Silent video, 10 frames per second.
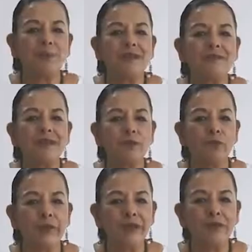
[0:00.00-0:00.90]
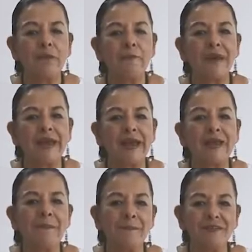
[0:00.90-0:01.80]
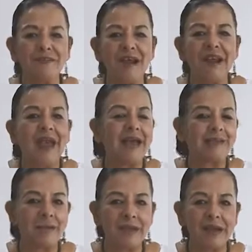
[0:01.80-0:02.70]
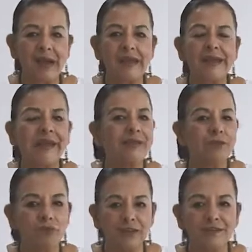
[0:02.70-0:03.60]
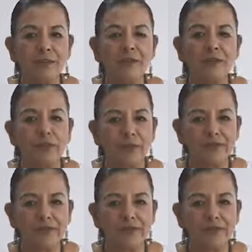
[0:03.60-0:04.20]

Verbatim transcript: puede ser un medio para empezar a trabajar en tu crecimiento